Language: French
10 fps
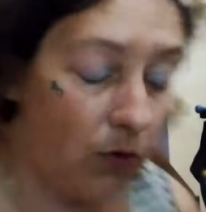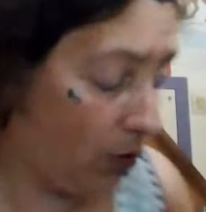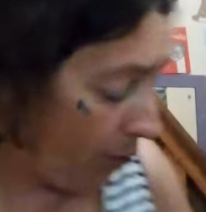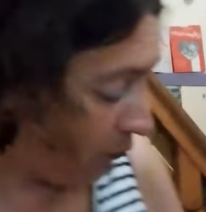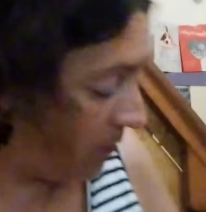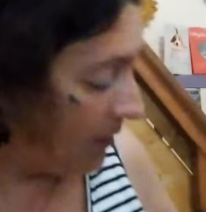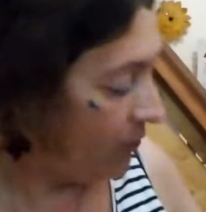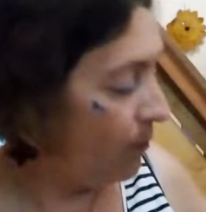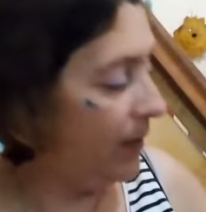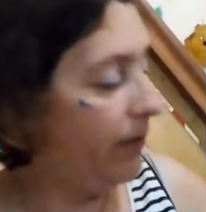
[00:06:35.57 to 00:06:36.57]
dans l'offre de
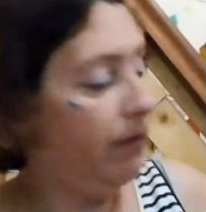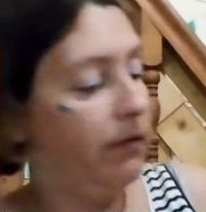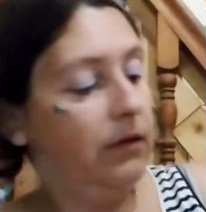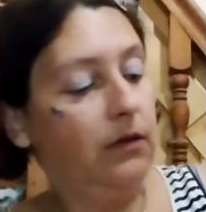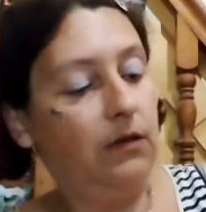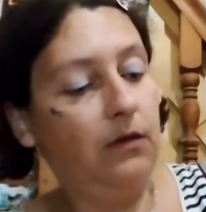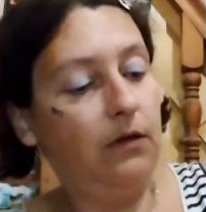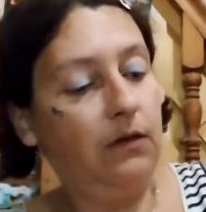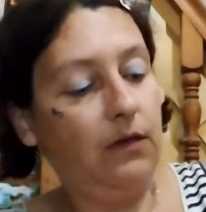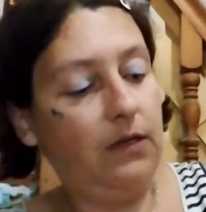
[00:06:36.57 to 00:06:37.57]
la semaine.
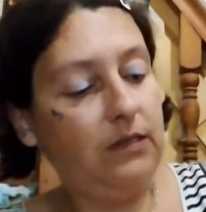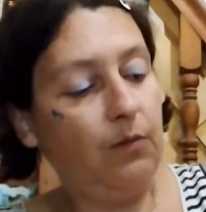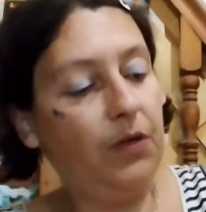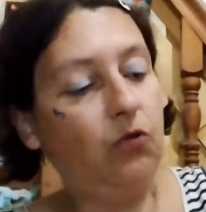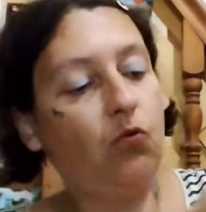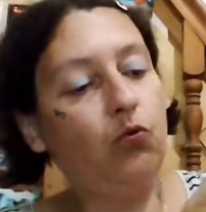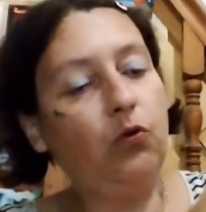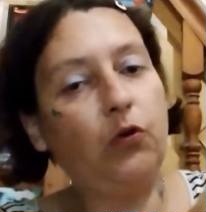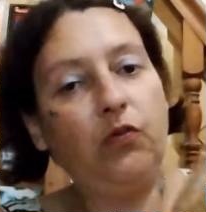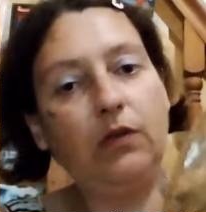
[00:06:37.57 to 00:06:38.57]
Et ça m'a trop
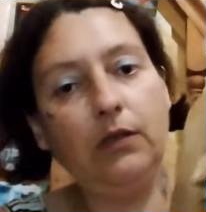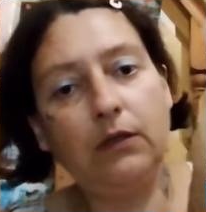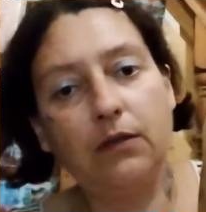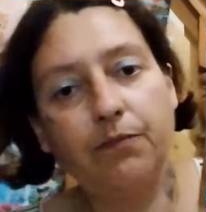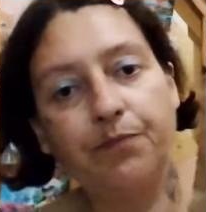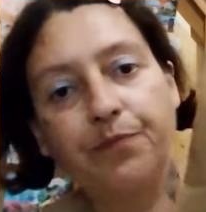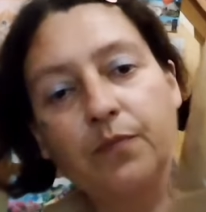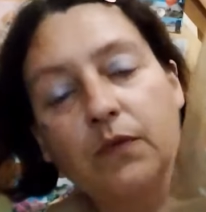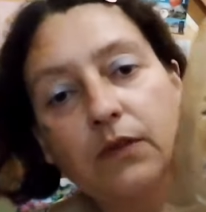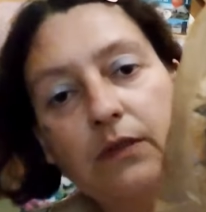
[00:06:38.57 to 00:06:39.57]
tenté.
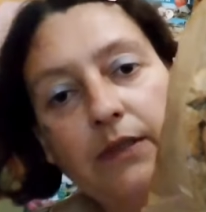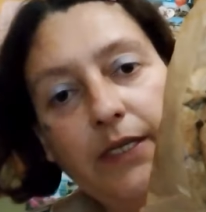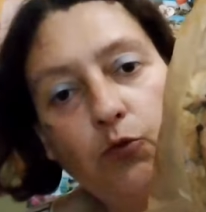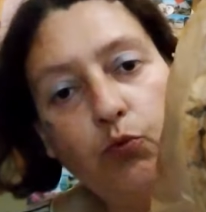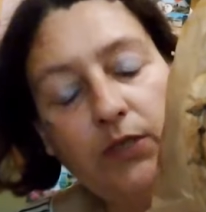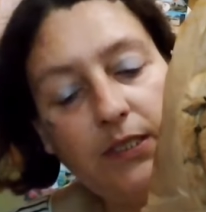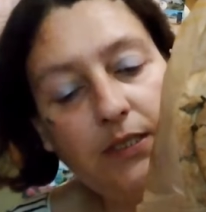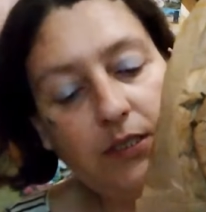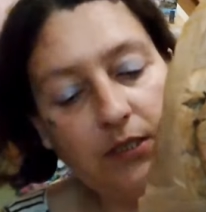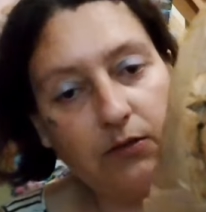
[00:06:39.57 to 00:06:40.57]
Des
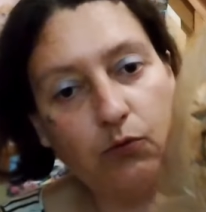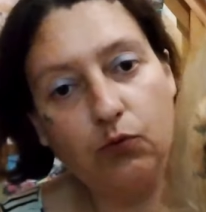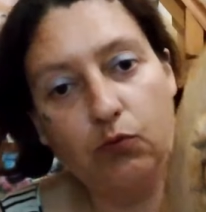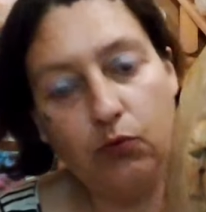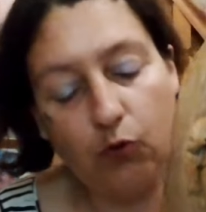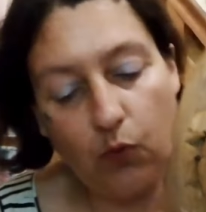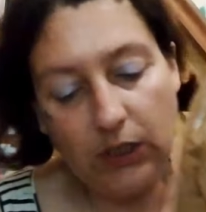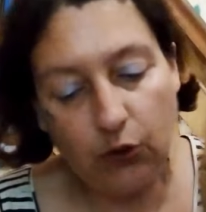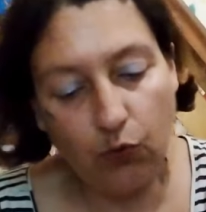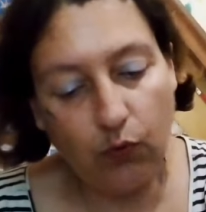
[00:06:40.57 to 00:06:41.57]
cookies aux
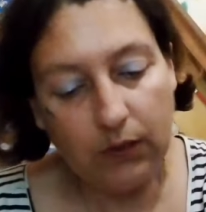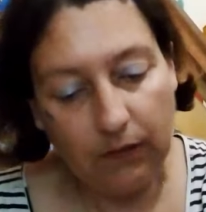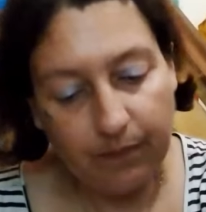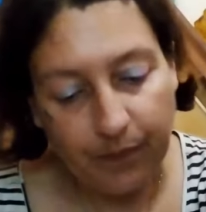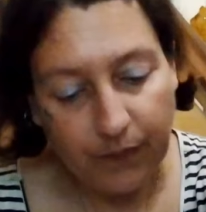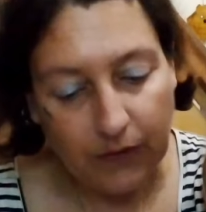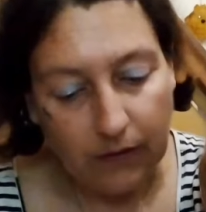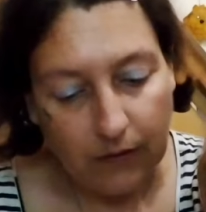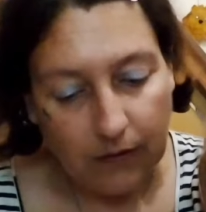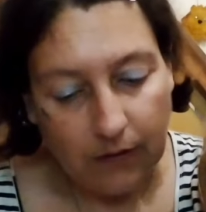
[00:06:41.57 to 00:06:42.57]
trois chocolats.
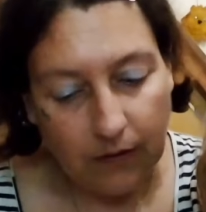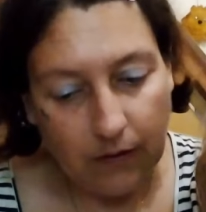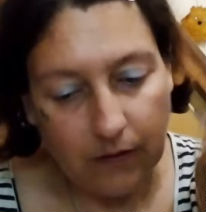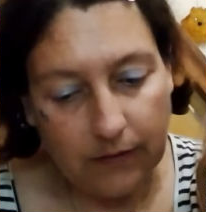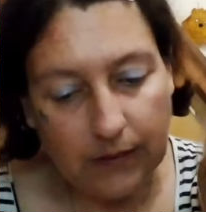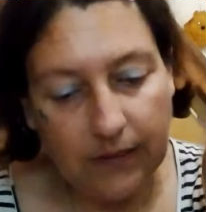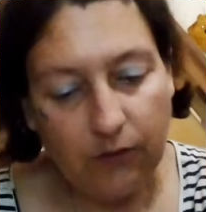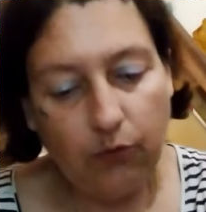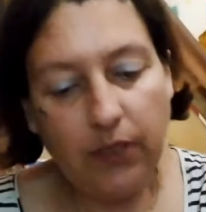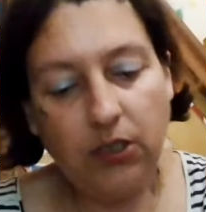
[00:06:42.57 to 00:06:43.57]
Euh,
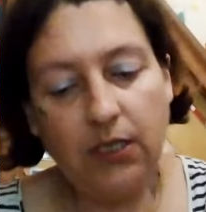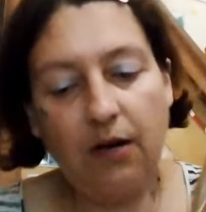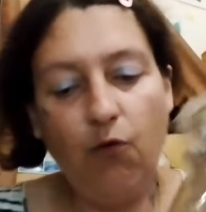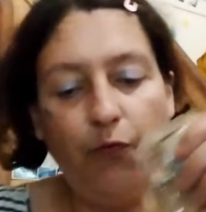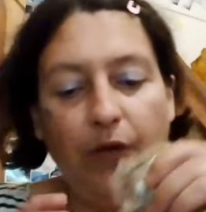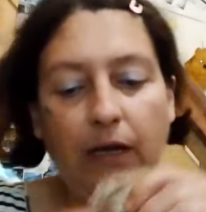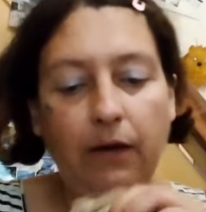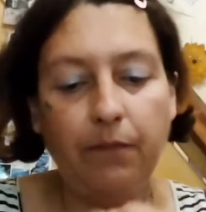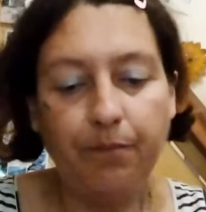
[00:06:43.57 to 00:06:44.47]
c'était deux achetés à offert.